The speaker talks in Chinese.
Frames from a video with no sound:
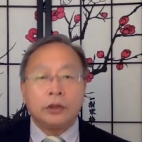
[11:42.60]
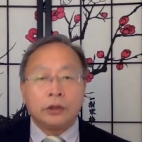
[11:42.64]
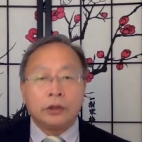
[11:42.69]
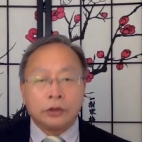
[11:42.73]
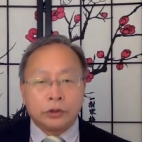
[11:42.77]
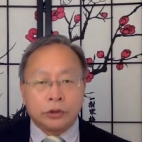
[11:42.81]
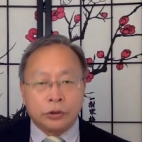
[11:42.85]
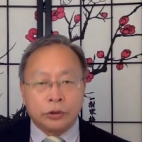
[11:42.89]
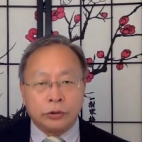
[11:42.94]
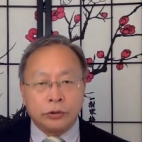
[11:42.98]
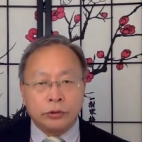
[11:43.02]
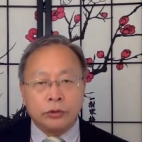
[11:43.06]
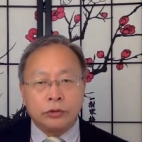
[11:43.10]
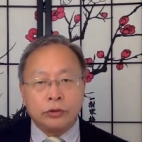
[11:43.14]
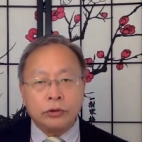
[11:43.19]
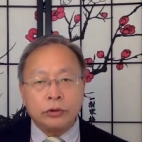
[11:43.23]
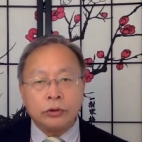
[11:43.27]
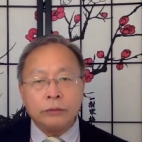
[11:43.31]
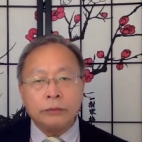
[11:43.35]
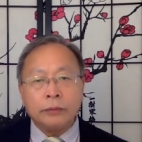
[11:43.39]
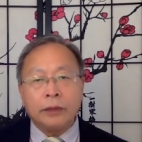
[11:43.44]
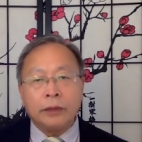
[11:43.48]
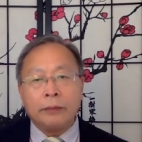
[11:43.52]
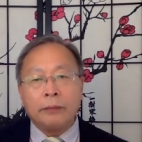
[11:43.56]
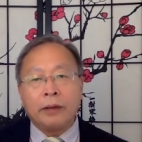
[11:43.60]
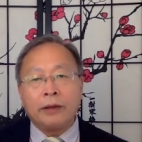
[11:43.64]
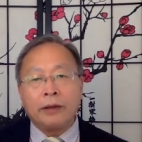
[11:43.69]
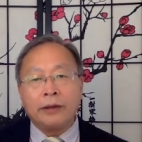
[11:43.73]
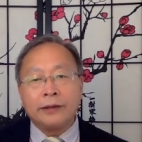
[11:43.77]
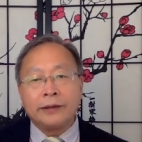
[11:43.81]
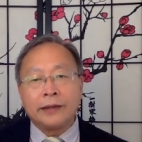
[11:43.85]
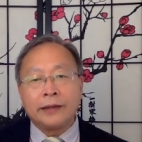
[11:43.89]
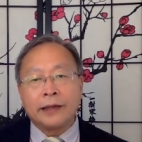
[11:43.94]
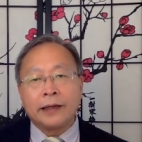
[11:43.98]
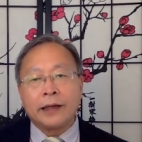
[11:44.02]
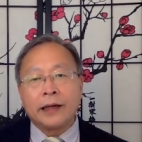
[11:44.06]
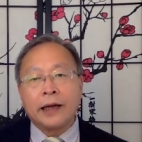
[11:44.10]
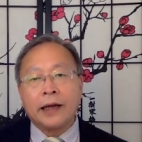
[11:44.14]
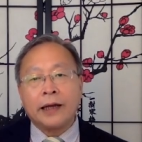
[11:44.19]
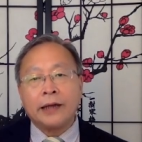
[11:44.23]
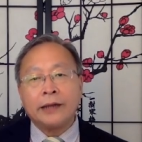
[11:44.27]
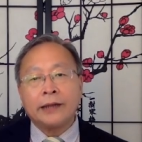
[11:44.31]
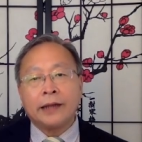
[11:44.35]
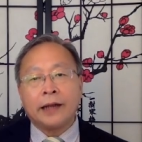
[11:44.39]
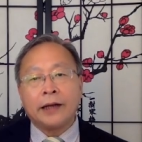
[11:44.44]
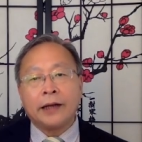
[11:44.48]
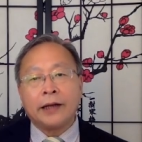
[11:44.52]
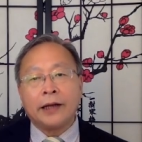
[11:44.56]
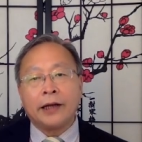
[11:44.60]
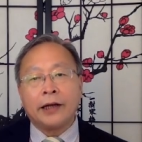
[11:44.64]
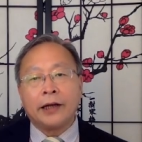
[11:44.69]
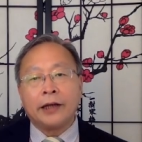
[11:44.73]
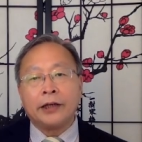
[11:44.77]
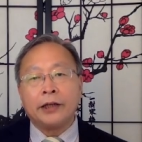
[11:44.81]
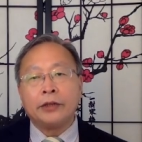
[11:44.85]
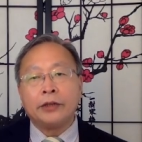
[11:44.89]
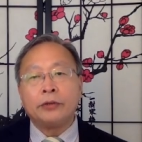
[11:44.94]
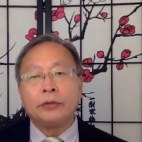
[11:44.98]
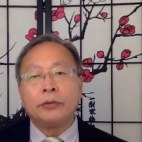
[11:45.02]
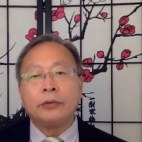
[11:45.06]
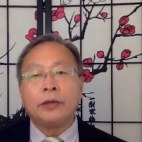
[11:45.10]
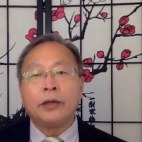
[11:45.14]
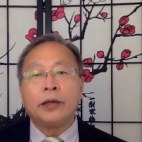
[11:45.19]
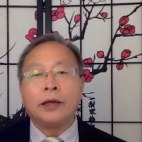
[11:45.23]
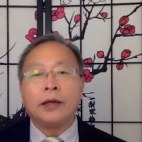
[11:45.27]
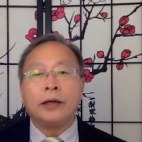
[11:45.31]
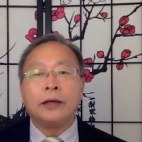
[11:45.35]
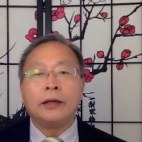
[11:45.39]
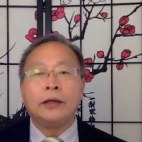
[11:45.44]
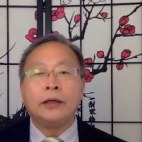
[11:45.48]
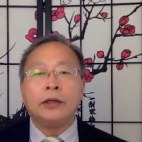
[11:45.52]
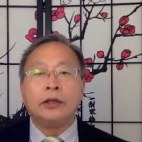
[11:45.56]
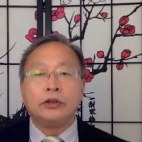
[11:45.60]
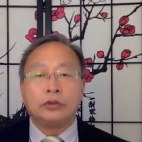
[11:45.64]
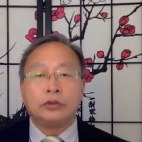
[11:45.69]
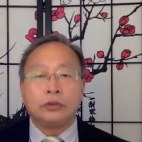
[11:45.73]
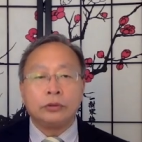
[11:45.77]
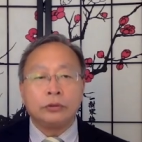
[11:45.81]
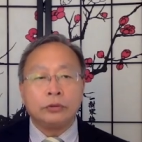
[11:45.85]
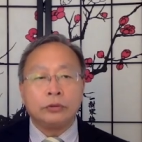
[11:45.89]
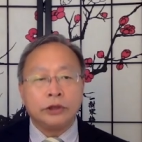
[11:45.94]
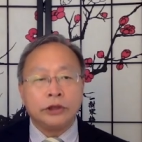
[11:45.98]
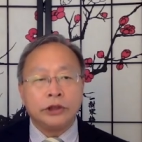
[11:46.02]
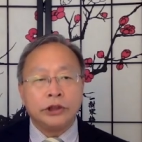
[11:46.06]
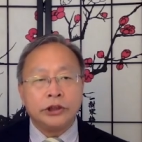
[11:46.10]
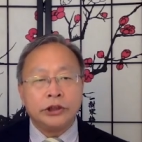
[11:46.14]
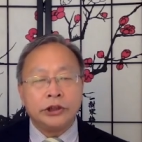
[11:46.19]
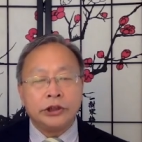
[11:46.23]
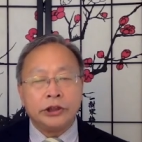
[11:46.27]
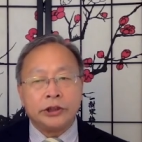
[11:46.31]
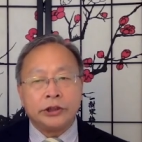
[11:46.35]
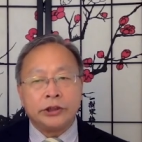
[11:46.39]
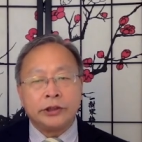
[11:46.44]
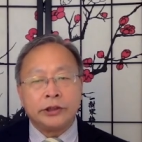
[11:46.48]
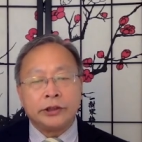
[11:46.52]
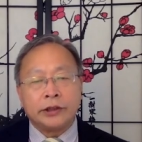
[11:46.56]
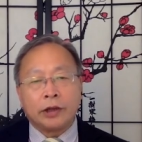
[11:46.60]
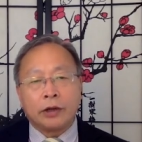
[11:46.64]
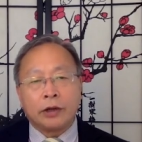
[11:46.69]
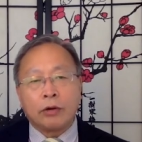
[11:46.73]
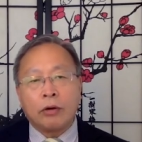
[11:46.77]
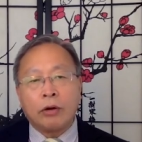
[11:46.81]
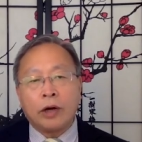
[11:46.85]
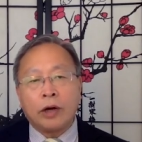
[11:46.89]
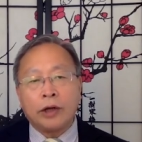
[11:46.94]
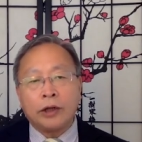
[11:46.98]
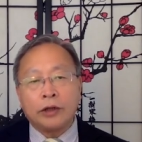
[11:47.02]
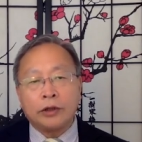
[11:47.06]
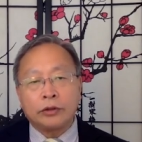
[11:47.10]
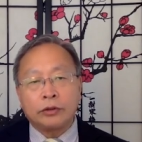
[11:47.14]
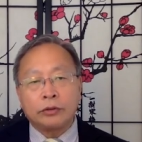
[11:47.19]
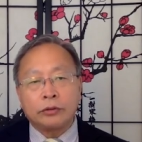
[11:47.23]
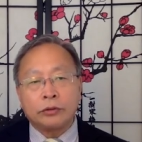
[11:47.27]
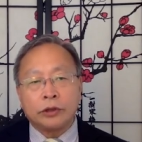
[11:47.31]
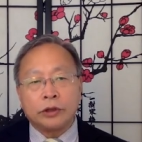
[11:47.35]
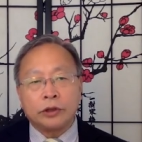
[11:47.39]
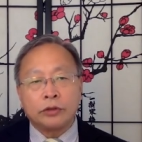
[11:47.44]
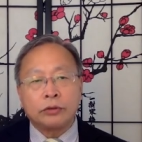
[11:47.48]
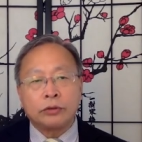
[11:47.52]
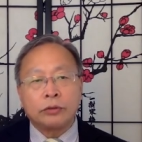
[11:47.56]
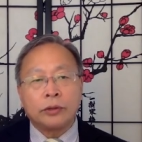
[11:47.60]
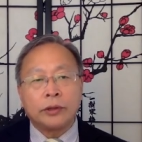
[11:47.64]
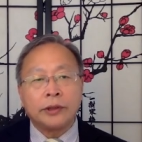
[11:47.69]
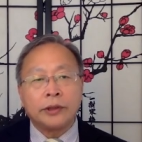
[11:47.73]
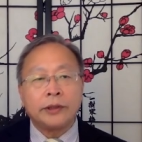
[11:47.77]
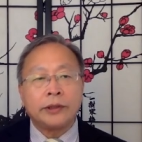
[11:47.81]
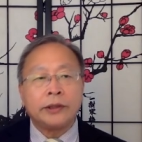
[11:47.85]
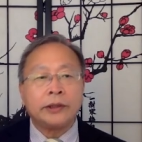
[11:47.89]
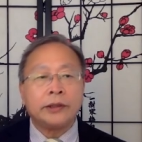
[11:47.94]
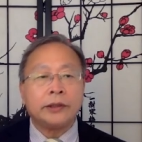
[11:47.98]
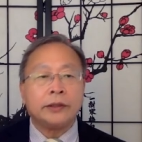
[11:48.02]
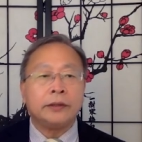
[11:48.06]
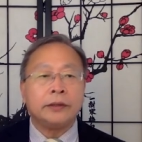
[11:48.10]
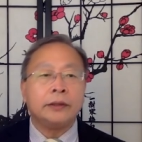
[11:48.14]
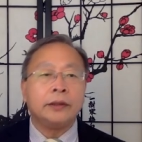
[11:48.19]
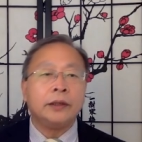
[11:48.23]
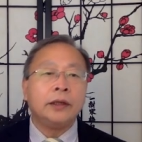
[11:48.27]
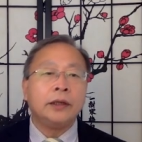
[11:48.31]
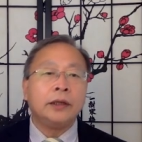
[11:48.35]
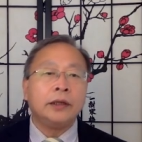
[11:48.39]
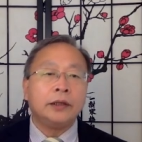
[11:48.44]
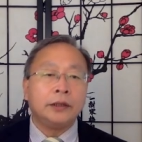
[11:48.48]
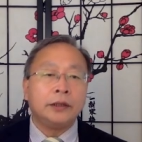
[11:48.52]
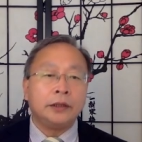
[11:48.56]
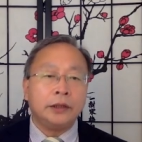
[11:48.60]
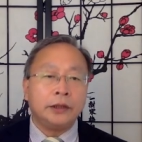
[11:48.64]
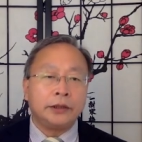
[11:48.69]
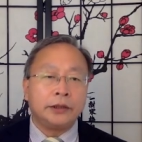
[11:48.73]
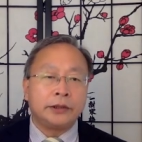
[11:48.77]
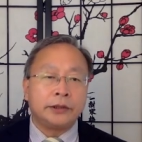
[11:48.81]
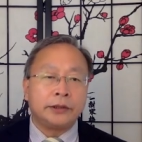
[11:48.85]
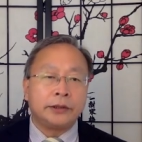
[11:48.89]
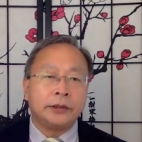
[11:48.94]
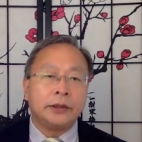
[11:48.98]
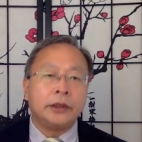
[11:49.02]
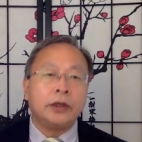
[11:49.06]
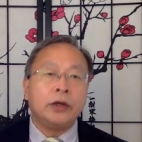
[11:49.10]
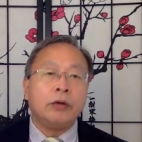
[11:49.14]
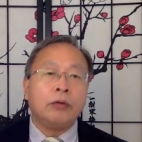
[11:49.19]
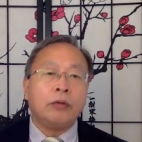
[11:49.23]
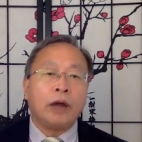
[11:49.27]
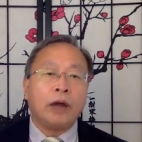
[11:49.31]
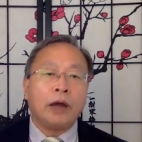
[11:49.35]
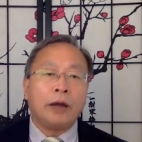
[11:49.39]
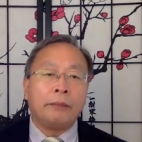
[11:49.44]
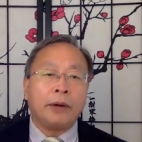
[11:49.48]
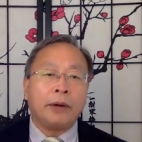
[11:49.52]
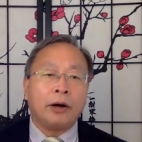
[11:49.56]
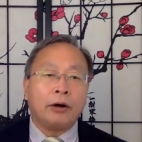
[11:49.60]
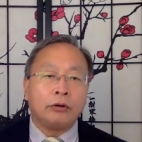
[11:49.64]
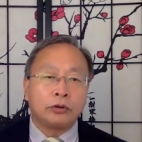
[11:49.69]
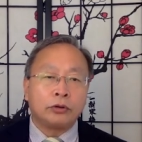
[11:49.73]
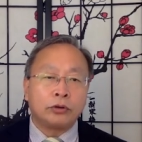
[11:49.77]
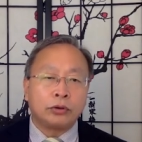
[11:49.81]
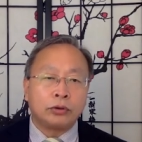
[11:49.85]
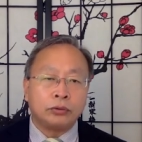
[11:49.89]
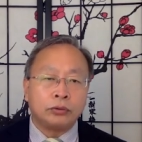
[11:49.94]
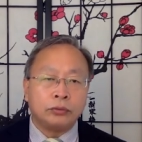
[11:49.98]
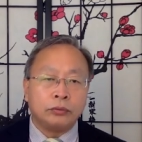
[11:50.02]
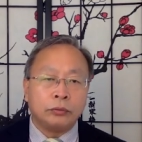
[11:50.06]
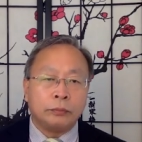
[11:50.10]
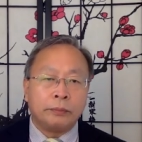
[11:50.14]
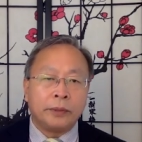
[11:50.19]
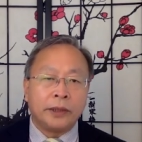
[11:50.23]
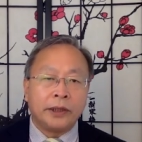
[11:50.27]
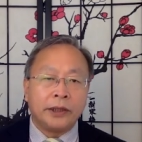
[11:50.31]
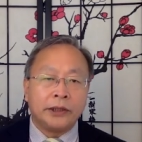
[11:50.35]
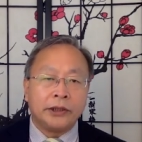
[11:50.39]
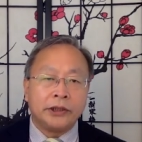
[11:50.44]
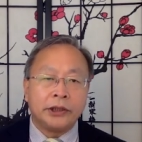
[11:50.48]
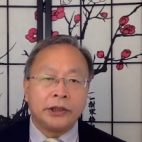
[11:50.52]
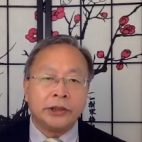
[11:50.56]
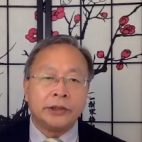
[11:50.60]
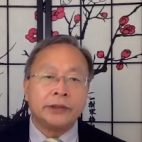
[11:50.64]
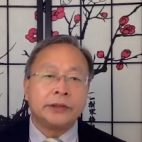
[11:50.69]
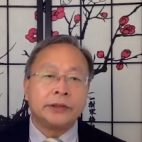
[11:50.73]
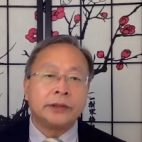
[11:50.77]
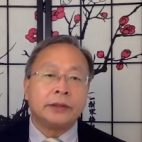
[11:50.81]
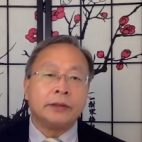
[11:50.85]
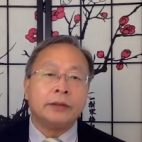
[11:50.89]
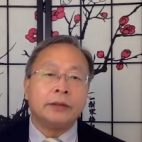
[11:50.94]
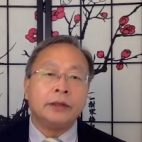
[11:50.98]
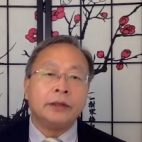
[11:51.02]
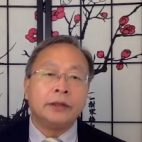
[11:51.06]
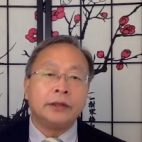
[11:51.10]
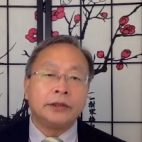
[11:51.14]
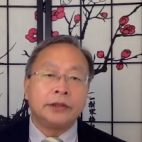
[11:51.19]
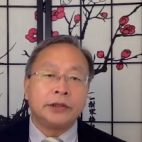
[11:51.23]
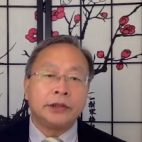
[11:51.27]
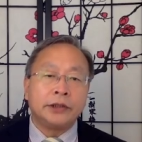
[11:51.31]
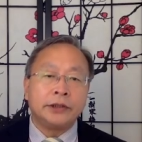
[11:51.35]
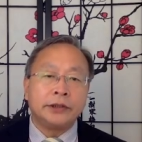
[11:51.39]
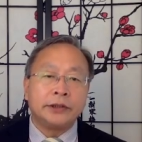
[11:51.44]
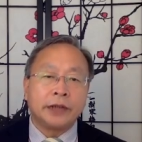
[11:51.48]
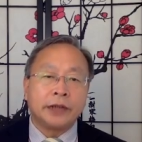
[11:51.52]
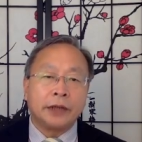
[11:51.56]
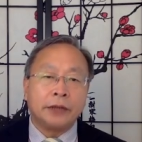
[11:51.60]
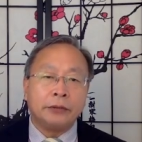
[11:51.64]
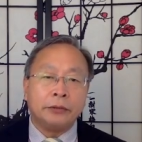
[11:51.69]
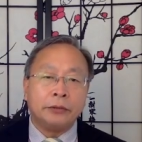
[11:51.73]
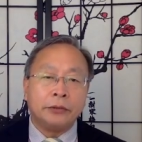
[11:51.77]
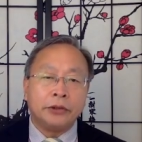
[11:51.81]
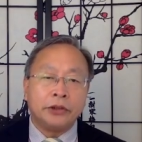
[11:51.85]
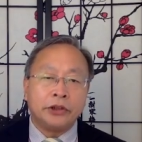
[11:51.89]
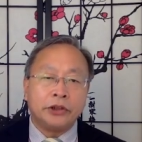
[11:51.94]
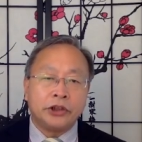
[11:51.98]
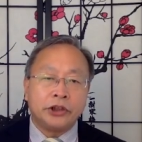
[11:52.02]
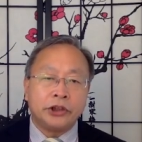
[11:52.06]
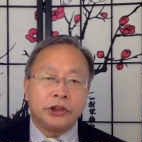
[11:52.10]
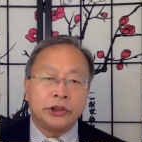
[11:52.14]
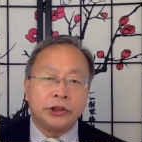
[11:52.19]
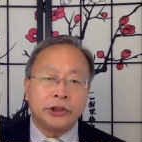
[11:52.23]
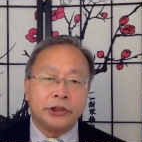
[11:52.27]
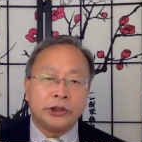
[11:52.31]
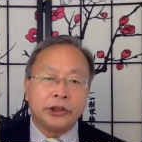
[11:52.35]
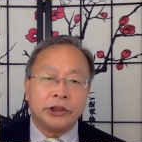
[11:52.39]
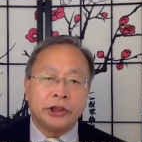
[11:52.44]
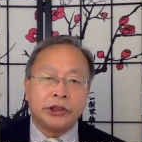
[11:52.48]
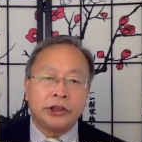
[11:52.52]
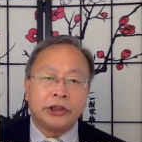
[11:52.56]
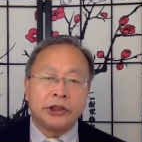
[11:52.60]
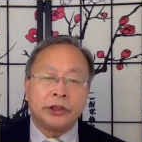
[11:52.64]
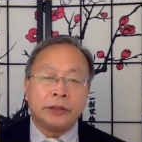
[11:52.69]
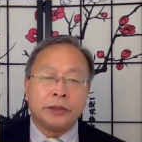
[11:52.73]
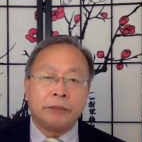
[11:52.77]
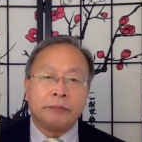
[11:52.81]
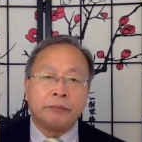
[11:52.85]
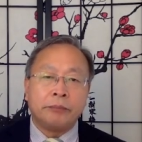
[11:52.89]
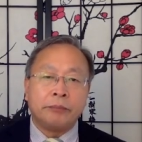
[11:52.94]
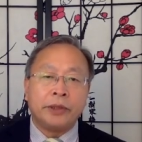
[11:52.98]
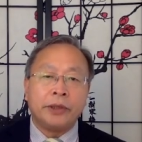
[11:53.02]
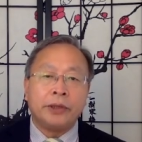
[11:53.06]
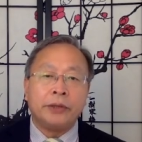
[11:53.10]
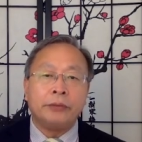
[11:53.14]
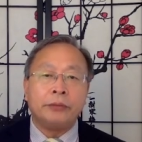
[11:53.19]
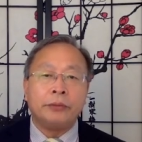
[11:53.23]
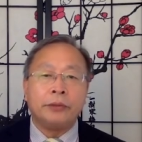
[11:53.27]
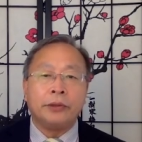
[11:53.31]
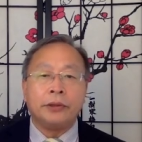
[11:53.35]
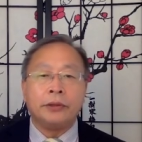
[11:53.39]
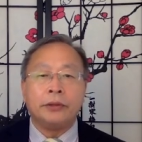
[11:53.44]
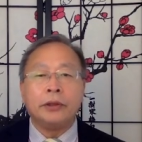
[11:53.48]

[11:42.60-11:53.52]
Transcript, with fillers: 从中美贸易战开打两年多来，中国经济正在快速的衰退。一是外贸储备减少，挣扎于警戒线边缘。